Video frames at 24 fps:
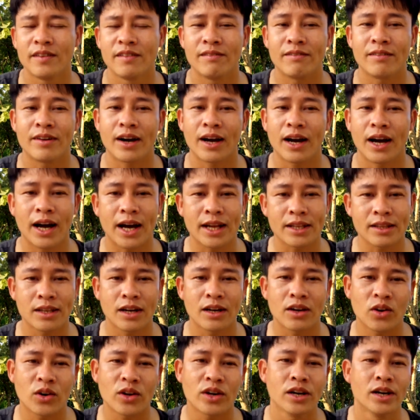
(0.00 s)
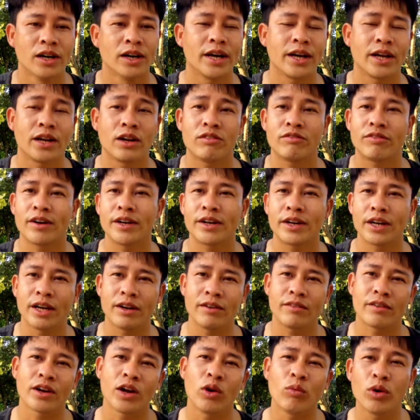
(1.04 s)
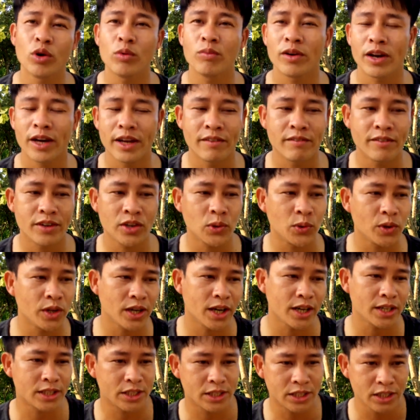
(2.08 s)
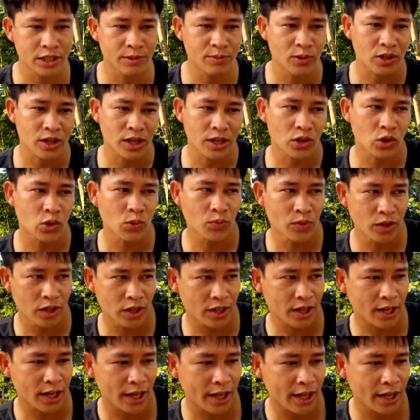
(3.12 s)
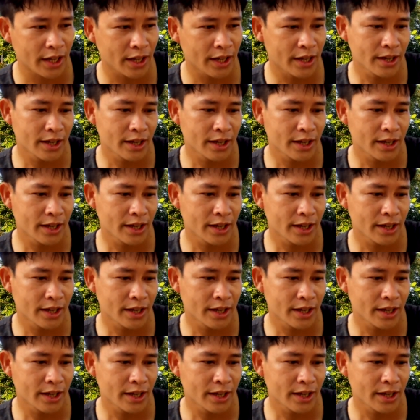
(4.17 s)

và hạ tầng con người nó phát triển đông đúc lên, ví dụ như ngày xưa một cái cung đường này